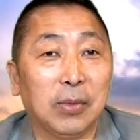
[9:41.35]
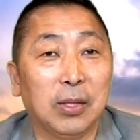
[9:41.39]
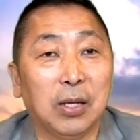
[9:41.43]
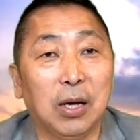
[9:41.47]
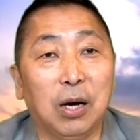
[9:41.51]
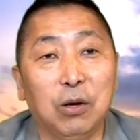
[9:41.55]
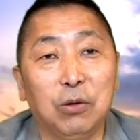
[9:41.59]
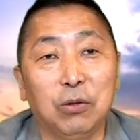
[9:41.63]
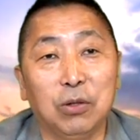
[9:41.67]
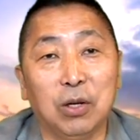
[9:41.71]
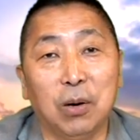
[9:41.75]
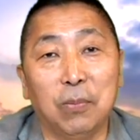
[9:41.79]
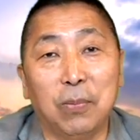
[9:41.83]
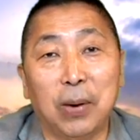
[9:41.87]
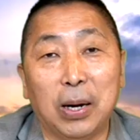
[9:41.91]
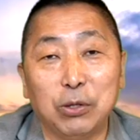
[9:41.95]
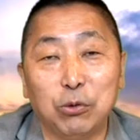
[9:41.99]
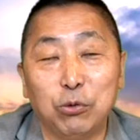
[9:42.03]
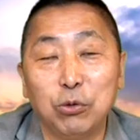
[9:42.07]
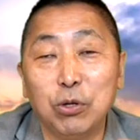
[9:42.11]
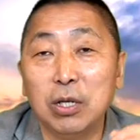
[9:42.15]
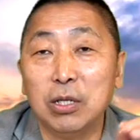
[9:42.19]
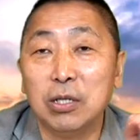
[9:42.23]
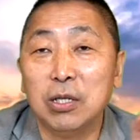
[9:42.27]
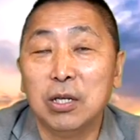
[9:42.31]
然后呢，把
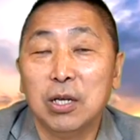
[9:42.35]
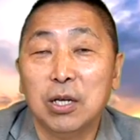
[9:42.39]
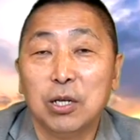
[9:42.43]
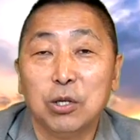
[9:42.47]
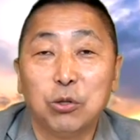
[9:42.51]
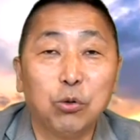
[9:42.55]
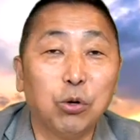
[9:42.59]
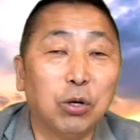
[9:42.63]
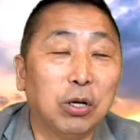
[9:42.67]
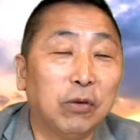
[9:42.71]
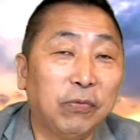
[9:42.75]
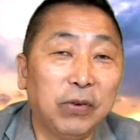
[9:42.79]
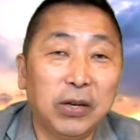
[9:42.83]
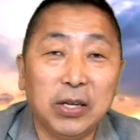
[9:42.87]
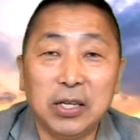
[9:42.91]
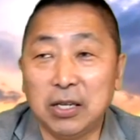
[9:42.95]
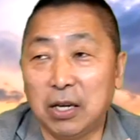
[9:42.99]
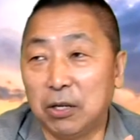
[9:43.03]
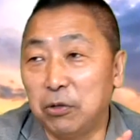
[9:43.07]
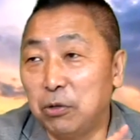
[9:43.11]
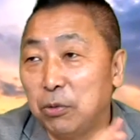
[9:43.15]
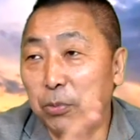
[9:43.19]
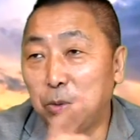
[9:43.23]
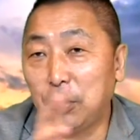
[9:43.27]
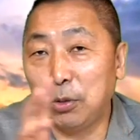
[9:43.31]
所有所有的飞
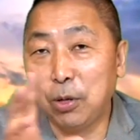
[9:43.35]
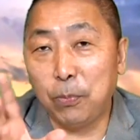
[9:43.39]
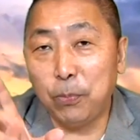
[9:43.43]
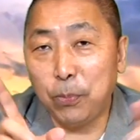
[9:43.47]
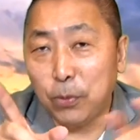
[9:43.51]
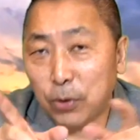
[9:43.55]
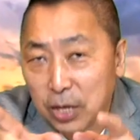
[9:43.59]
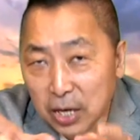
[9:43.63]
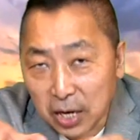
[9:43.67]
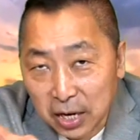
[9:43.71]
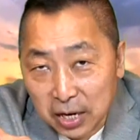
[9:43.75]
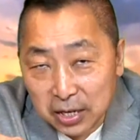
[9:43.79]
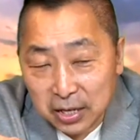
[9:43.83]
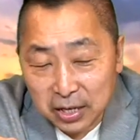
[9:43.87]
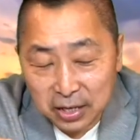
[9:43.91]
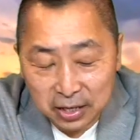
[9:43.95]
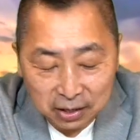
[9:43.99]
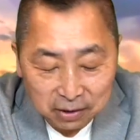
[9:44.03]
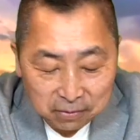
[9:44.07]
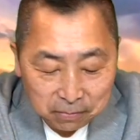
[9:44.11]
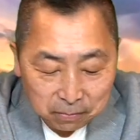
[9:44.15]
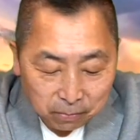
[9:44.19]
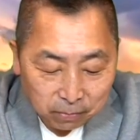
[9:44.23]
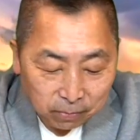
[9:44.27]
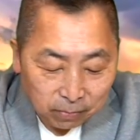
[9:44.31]
碟长全部丢掉，不可
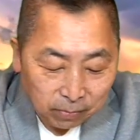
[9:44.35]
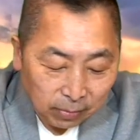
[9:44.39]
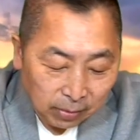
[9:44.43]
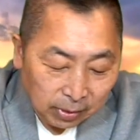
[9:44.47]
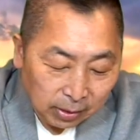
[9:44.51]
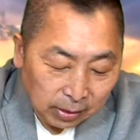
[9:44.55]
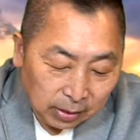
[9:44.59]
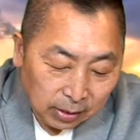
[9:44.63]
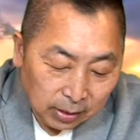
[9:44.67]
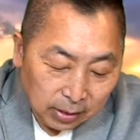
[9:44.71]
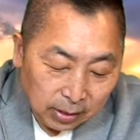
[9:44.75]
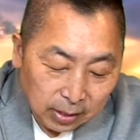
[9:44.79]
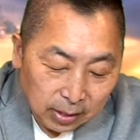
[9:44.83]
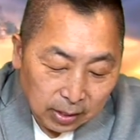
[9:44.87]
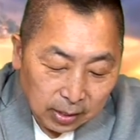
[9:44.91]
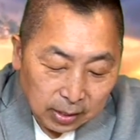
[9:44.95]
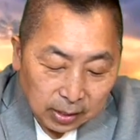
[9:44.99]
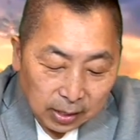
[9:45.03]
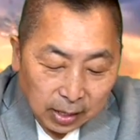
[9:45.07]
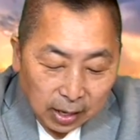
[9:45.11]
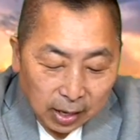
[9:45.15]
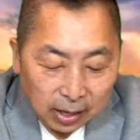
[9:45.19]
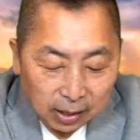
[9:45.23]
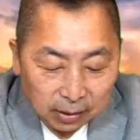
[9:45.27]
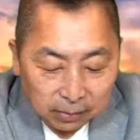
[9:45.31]
以？
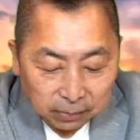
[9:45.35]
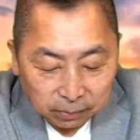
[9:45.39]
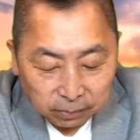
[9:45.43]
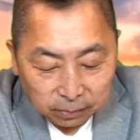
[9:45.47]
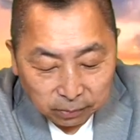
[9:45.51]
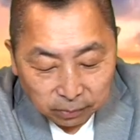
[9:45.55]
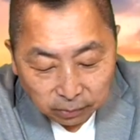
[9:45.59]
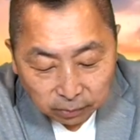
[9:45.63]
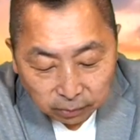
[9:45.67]
那